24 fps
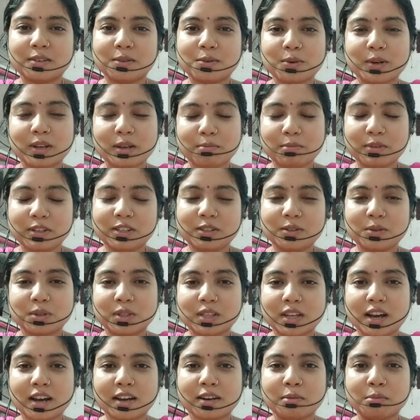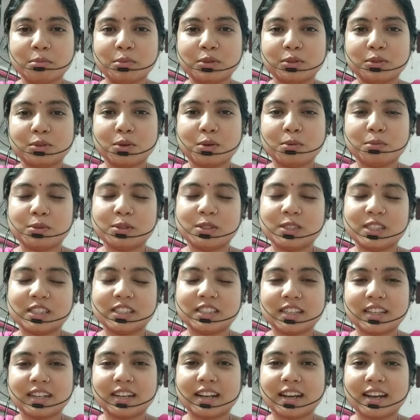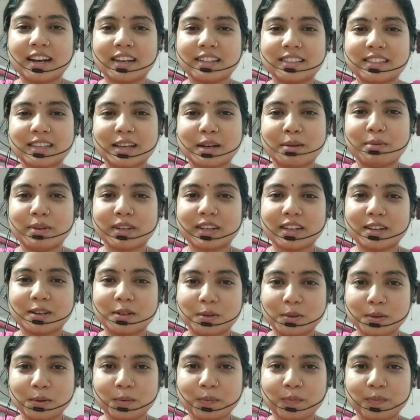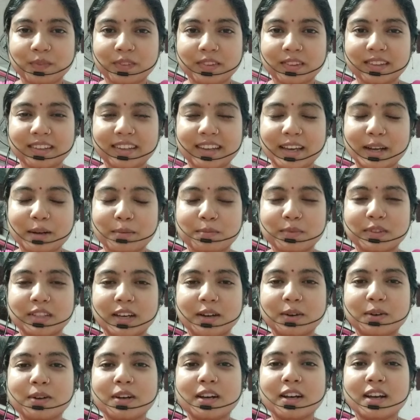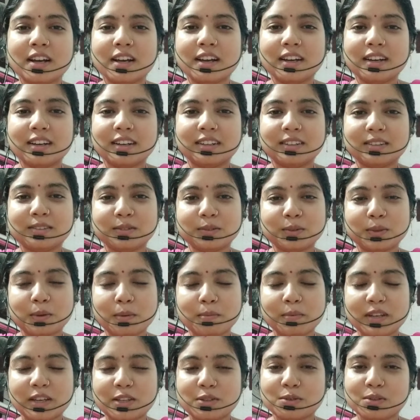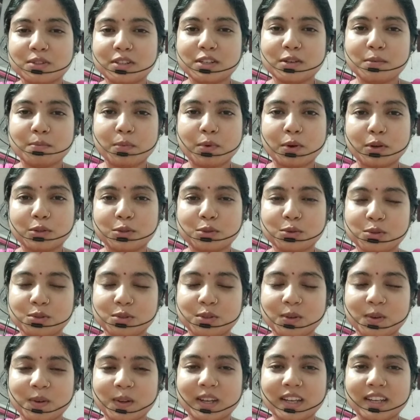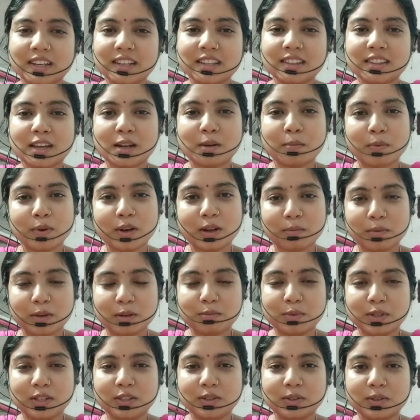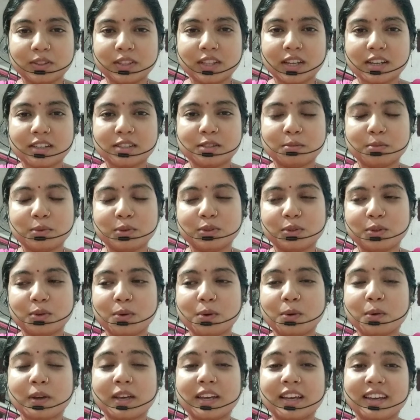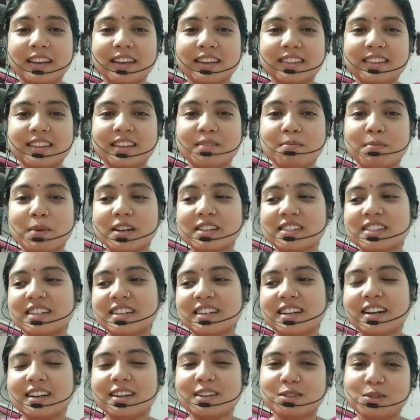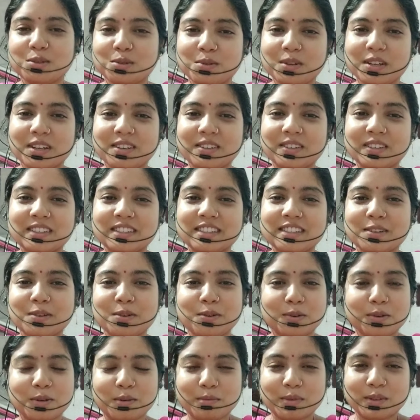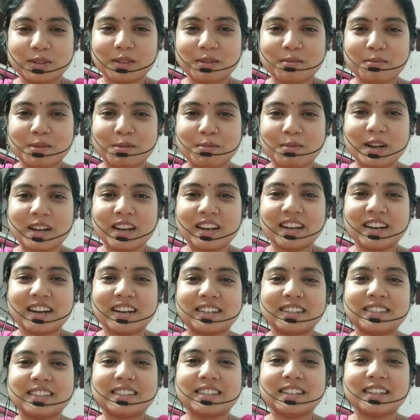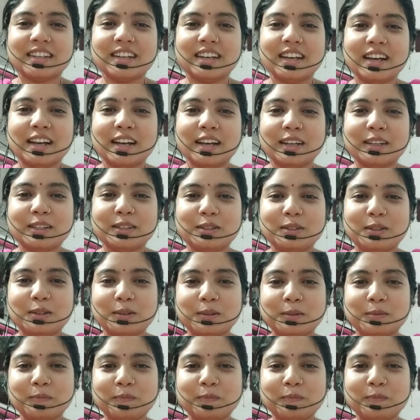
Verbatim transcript: ওকে ভিডিওতে আনবো তো ও বলছে যে না আজকে আমাকে একটু গ্যাপ দাও তো আমি কিছুদিন পর সুস্থ হয়ে নিই তারপর আবার ভিডিওতে আসবো তো খেয়ে দিয়ে পাশে এখানে শুয়ে রয়েছে ওর মতো মোবাইল ঘাটছে তো